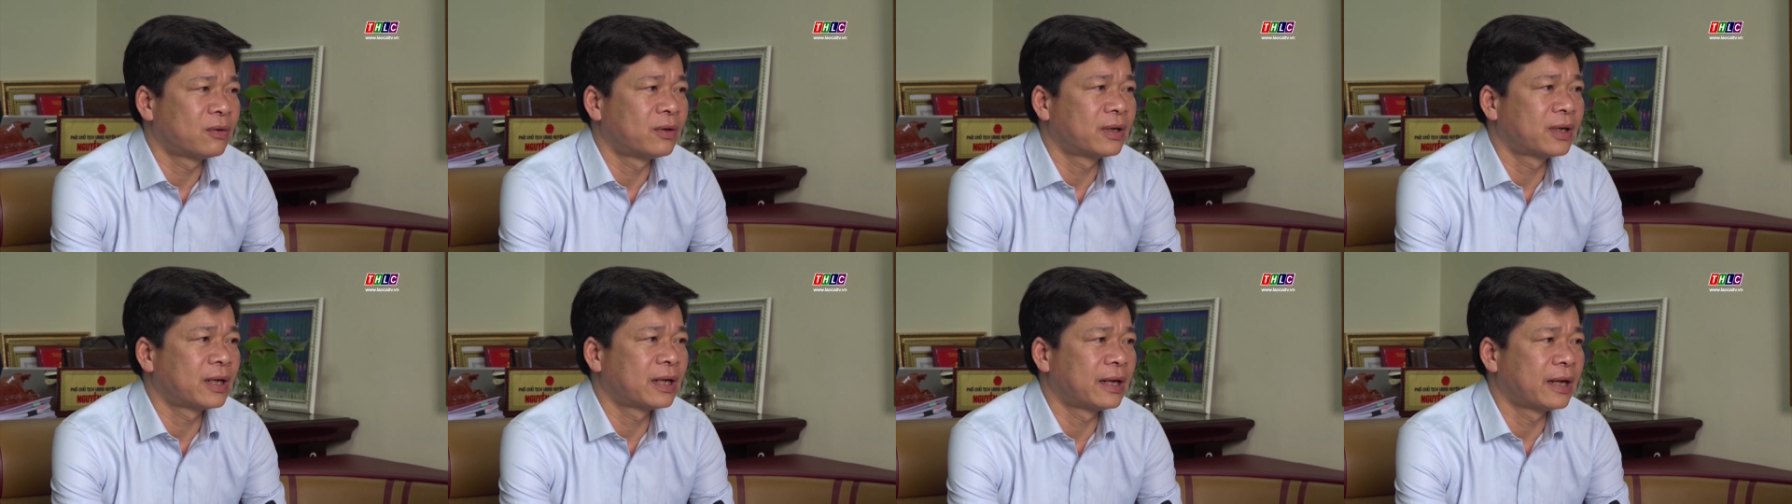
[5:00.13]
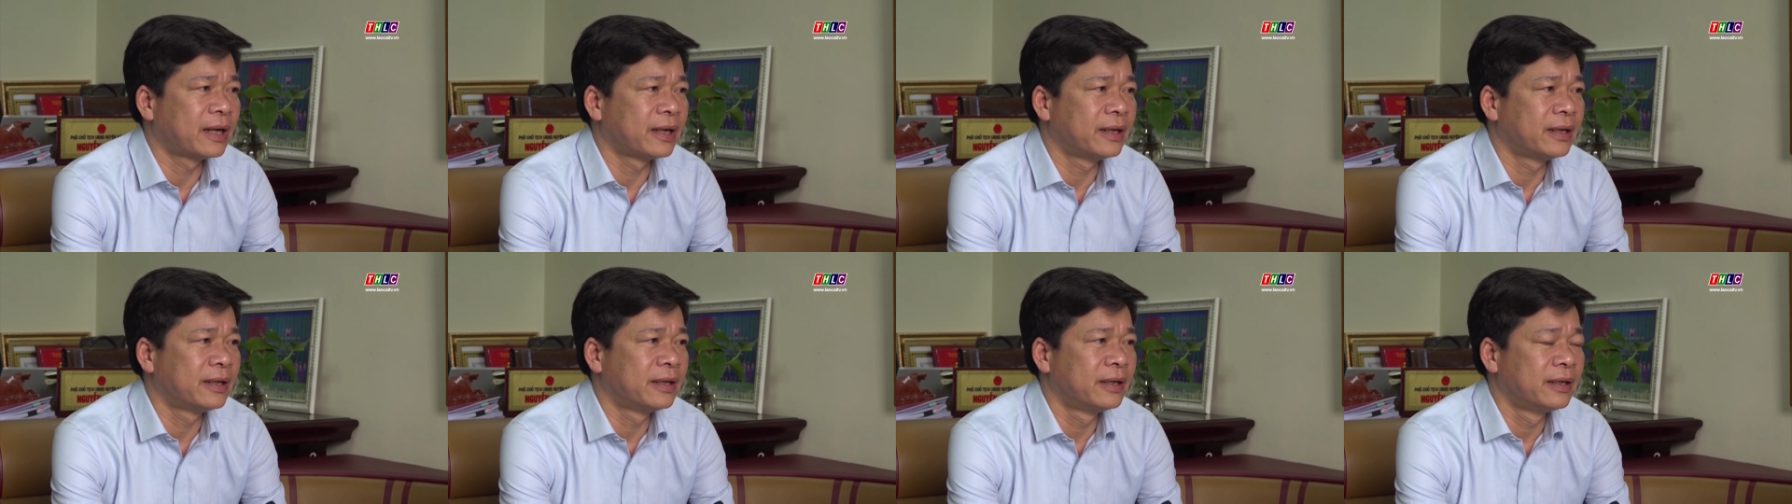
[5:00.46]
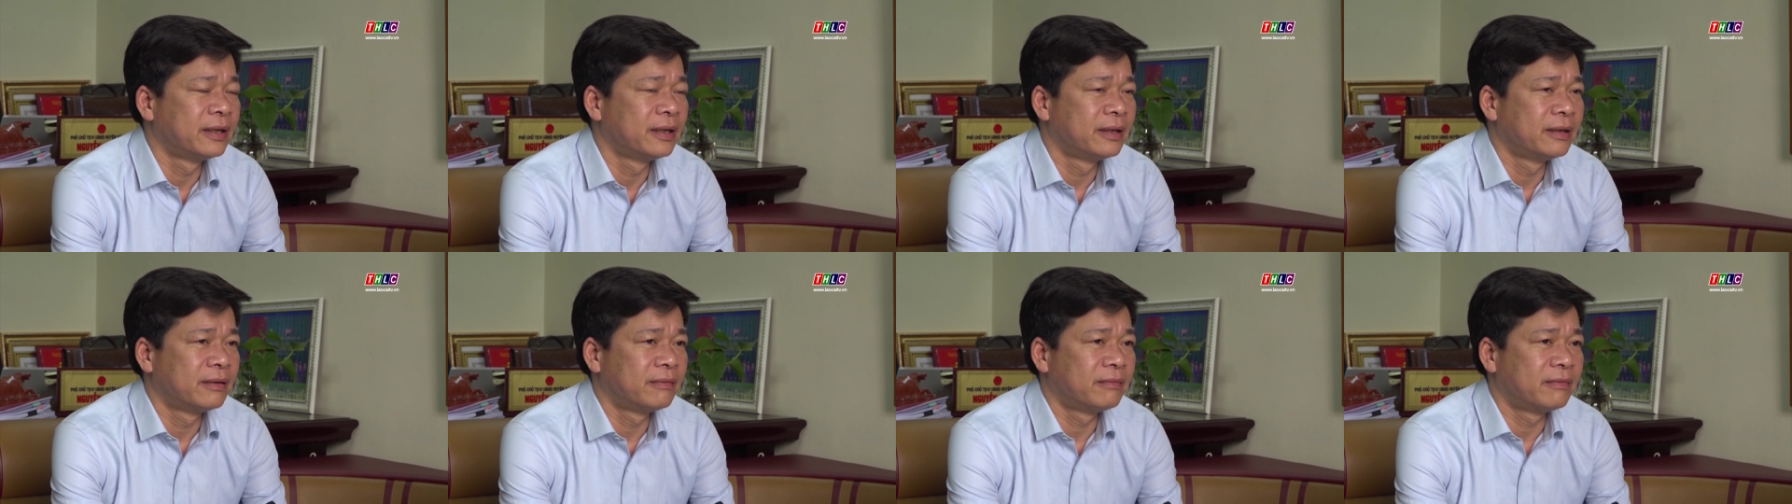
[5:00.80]
khó khăn này
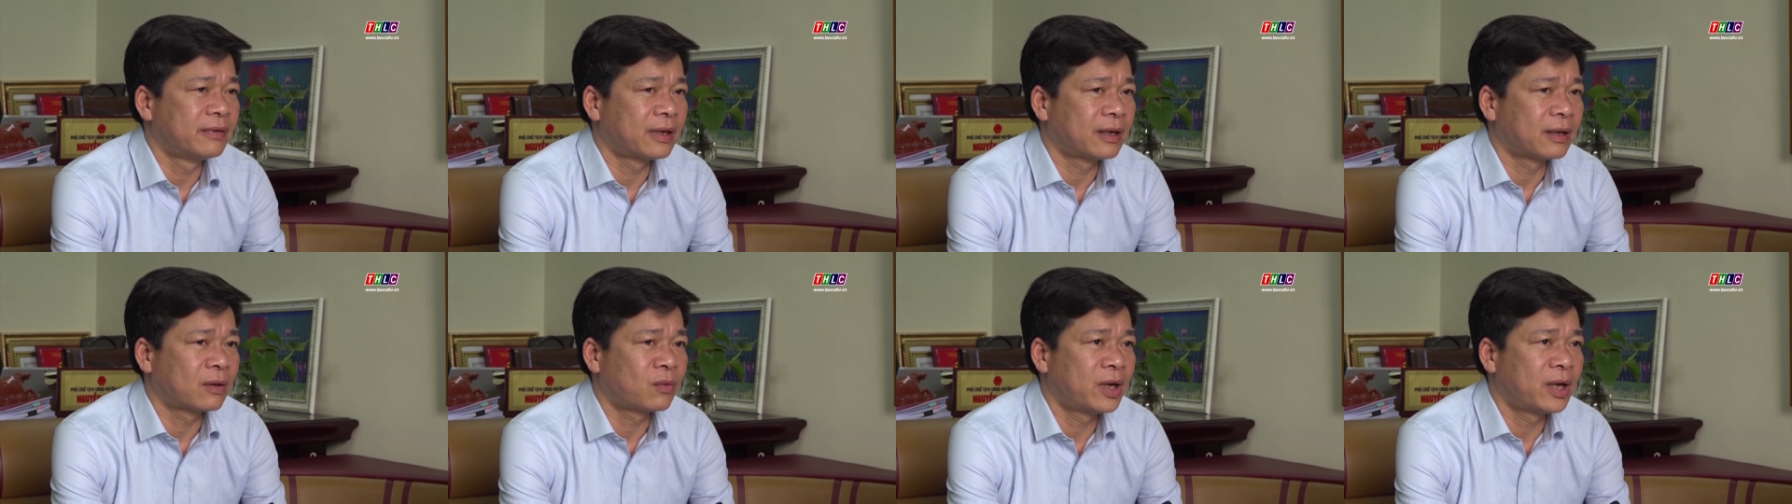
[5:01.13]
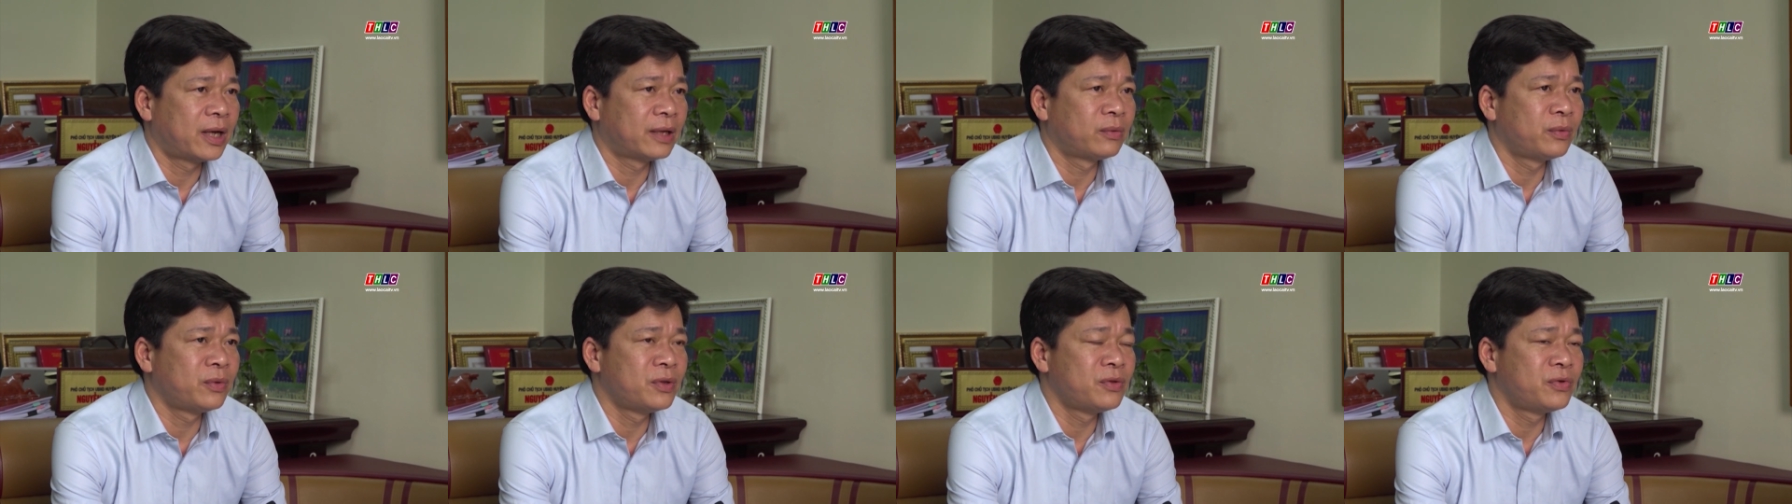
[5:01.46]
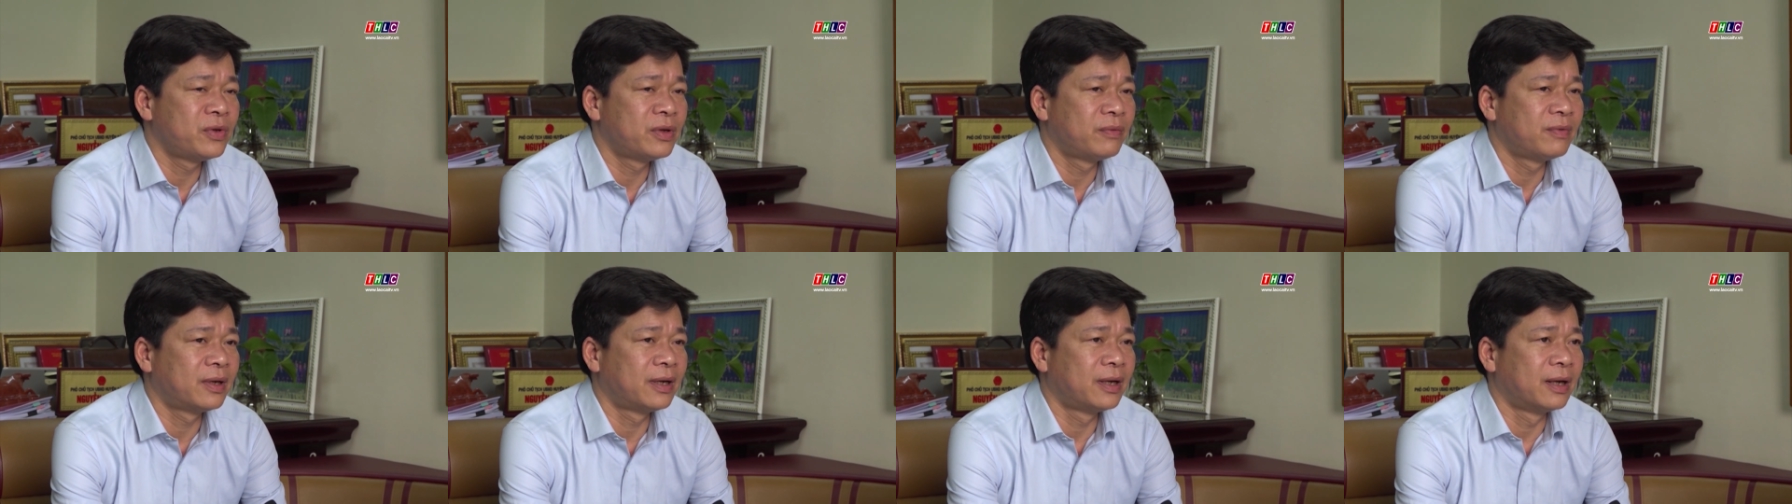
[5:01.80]
và qua tuyên
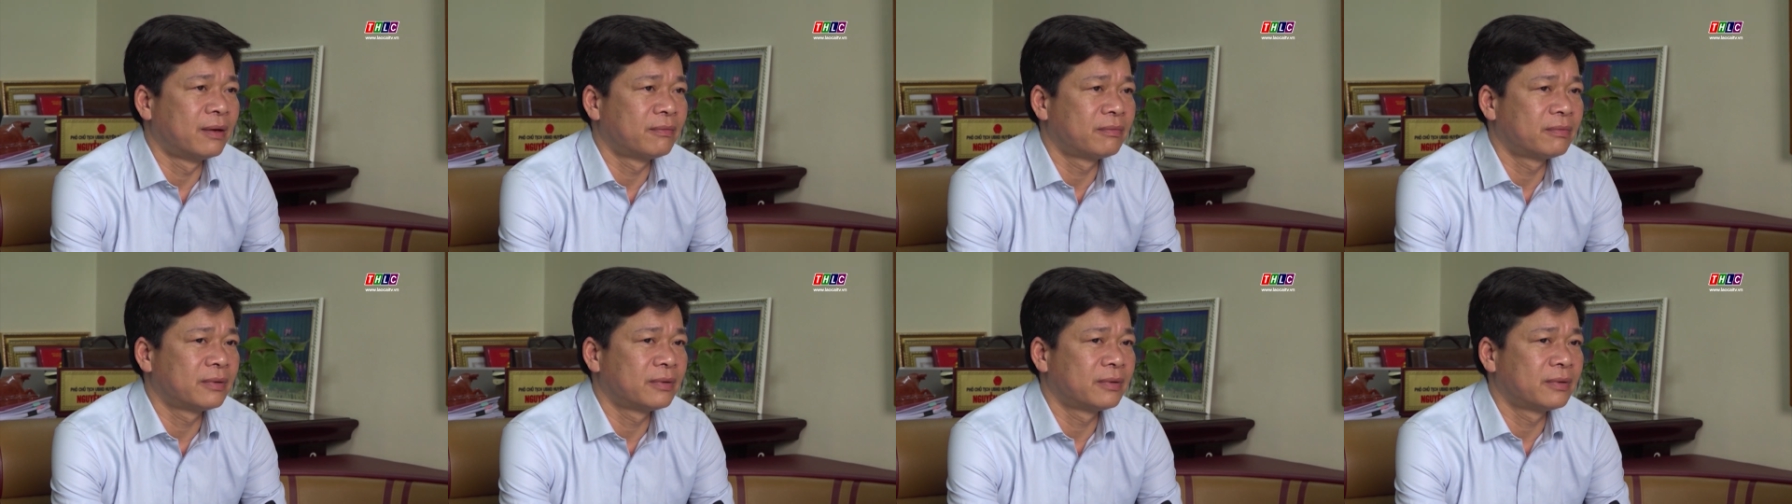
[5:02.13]
truyền vận động